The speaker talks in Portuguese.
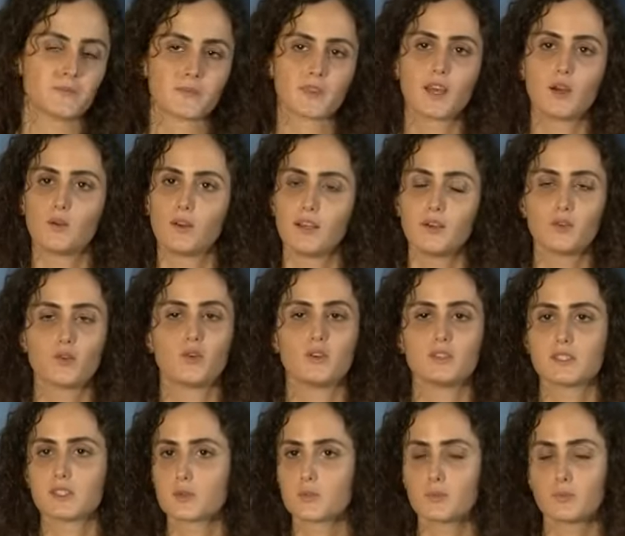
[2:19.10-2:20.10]
eu leio
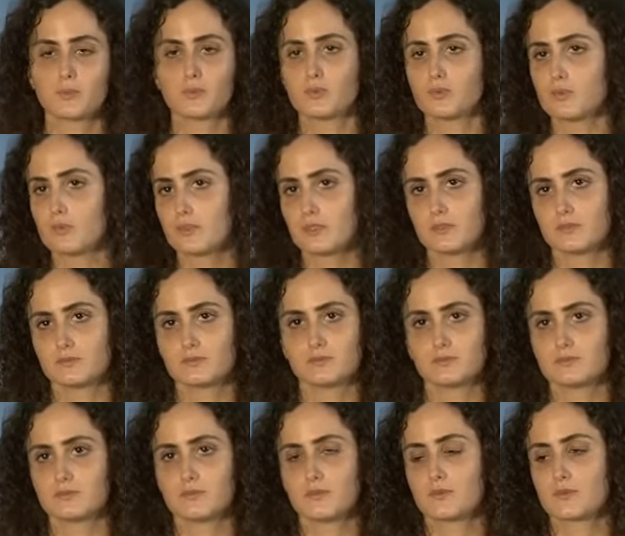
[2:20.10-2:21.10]
coisas por,
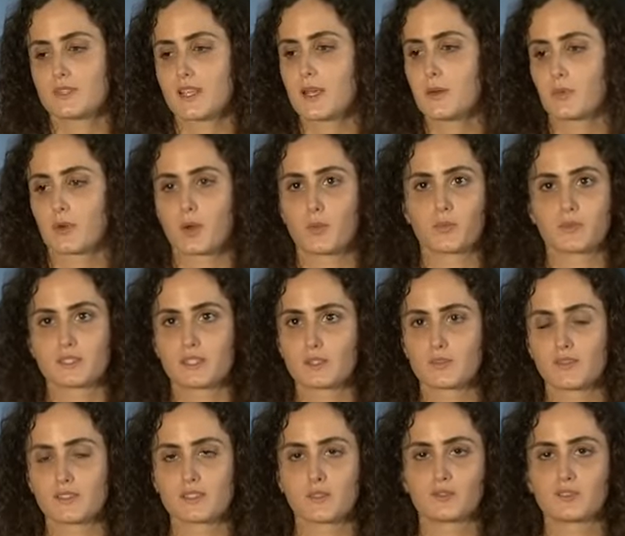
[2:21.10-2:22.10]
não sei, porque eu preciso
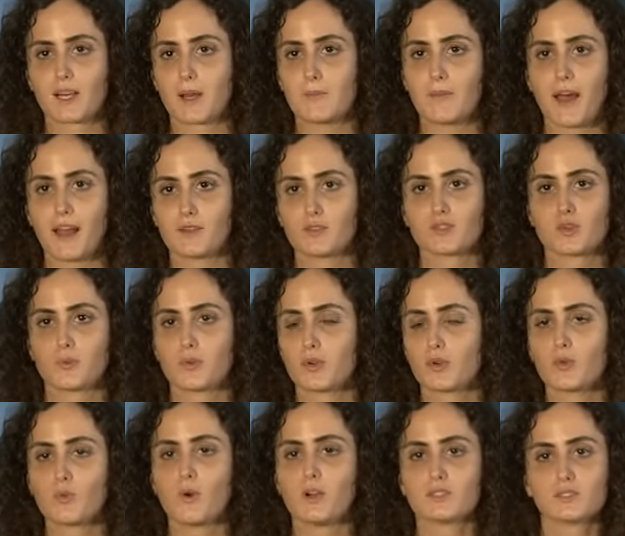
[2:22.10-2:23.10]
fazer um trabalho sobre
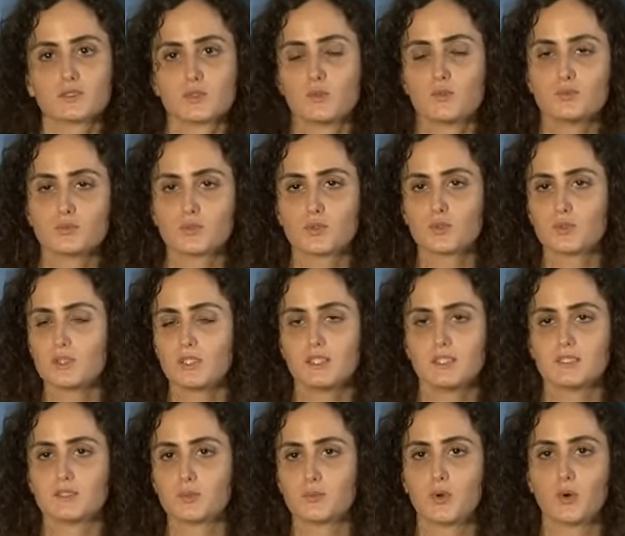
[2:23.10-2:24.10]
algum assunto
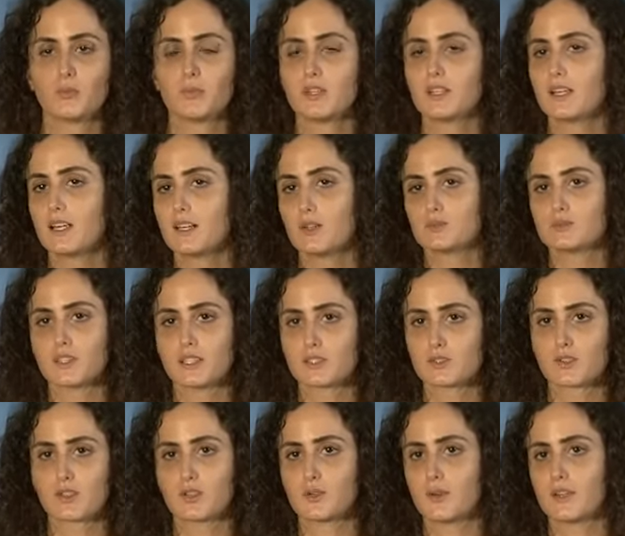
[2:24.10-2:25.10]
e isso me obriga a ler um
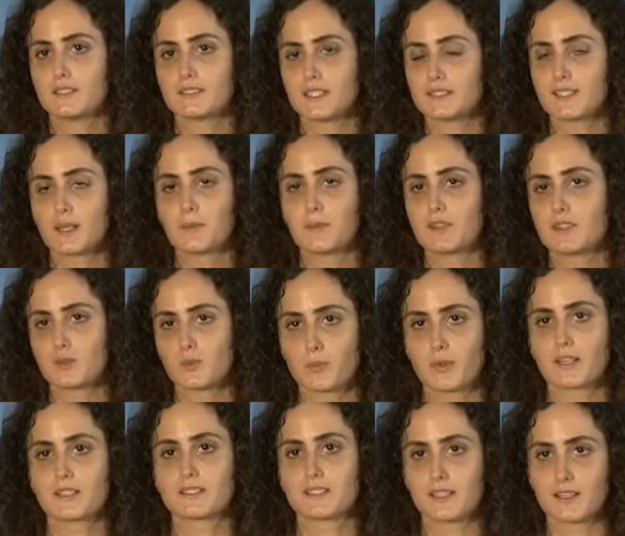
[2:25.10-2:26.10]
texto que não é exatamente
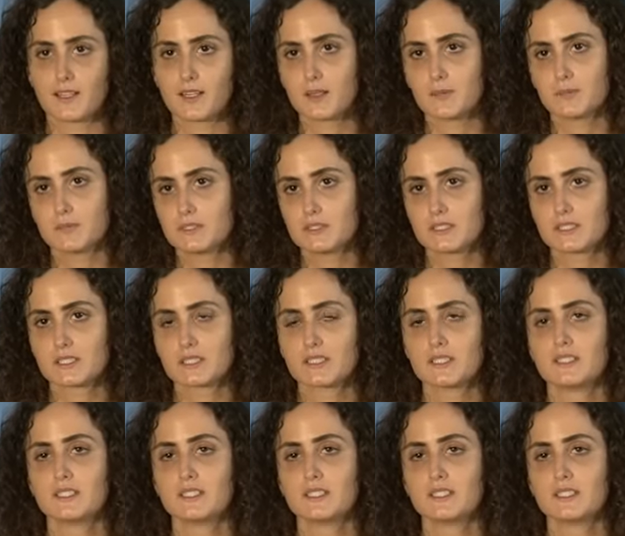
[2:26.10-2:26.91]
prazer, mas